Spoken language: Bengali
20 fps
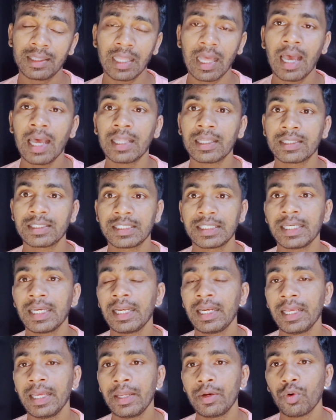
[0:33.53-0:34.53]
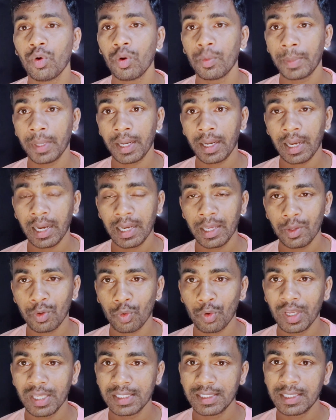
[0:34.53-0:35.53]
তার ছেলের অপেক্ষায়
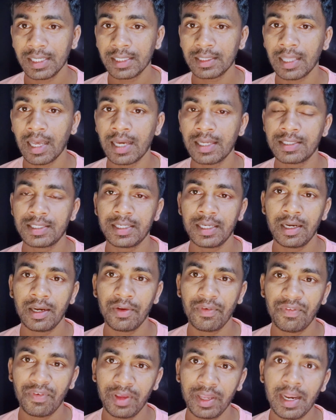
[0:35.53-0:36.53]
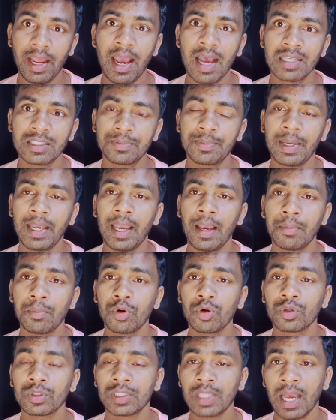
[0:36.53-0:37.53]
রয়েছে তার ছেলে ফিরে আসবে
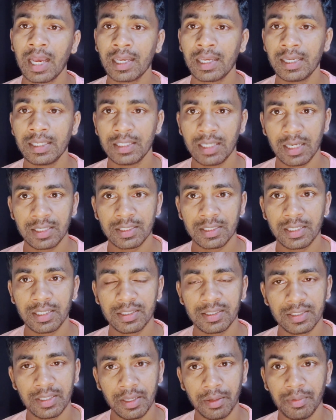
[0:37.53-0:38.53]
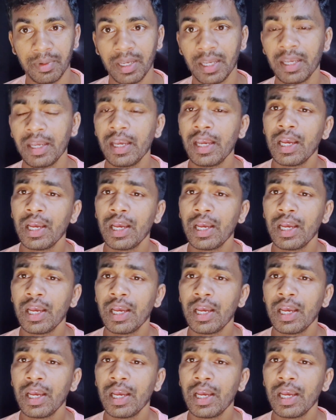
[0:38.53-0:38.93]
এবং তাকে জাস্টিস দেবে